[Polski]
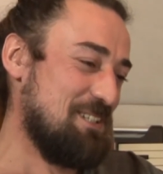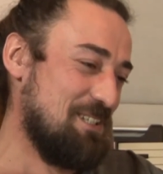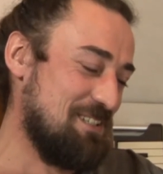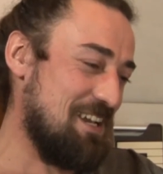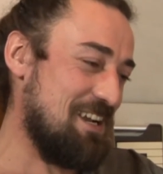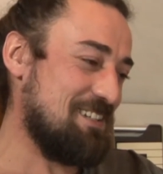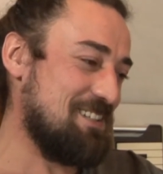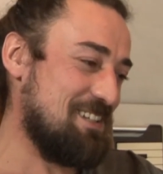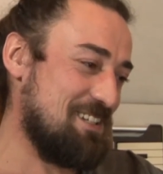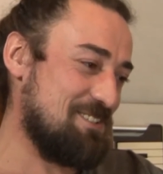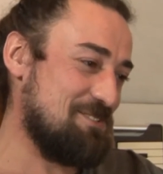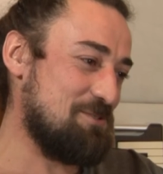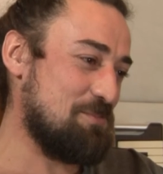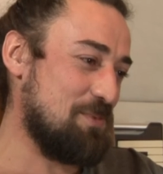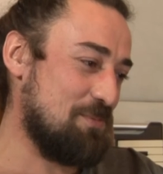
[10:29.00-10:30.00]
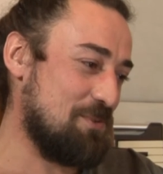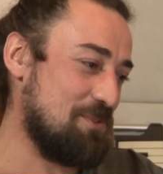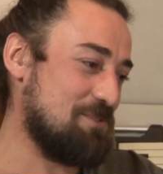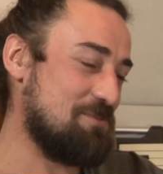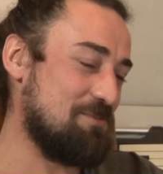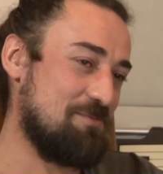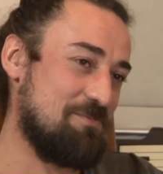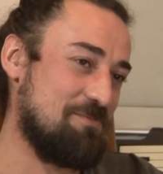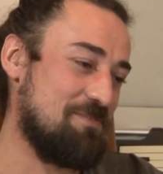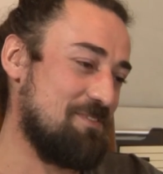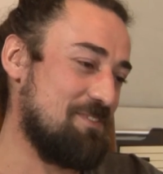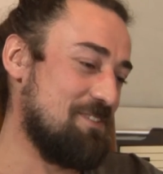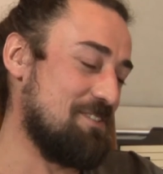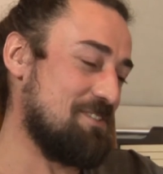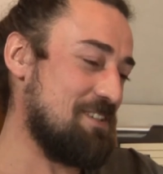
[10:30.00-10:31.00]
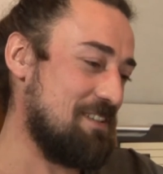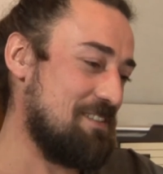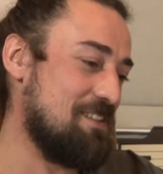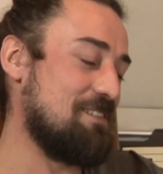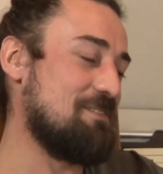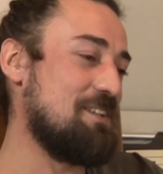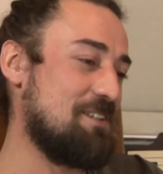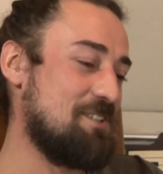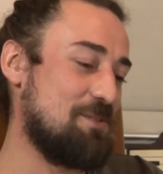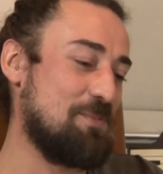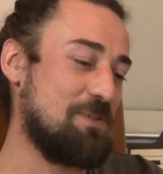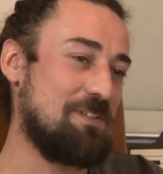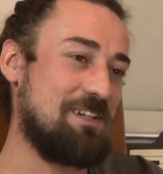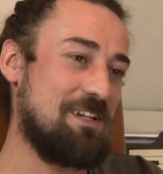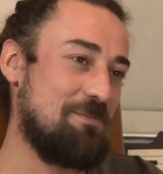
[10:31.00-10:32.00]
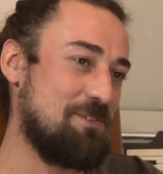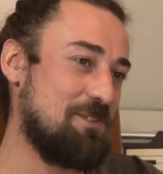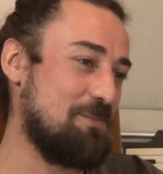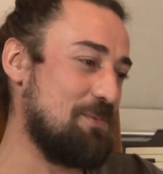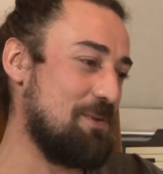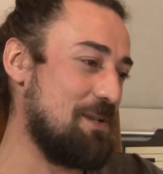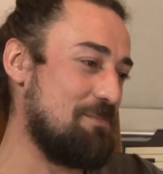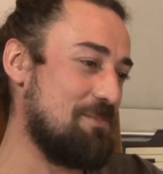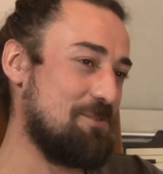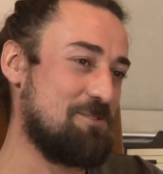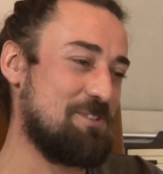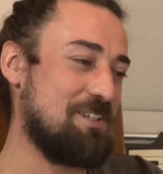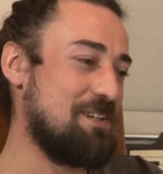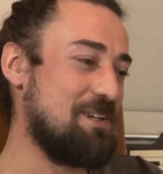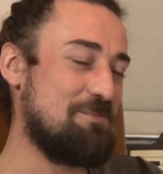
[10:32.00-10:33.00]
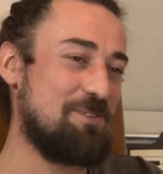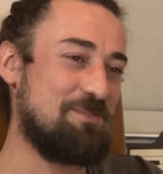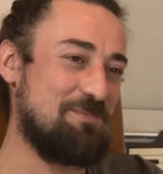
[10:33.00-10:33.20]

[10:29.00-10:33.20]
tak, teraz już po prostu do sedna. Jak się spotykamy, to pijemy, już nie gramy.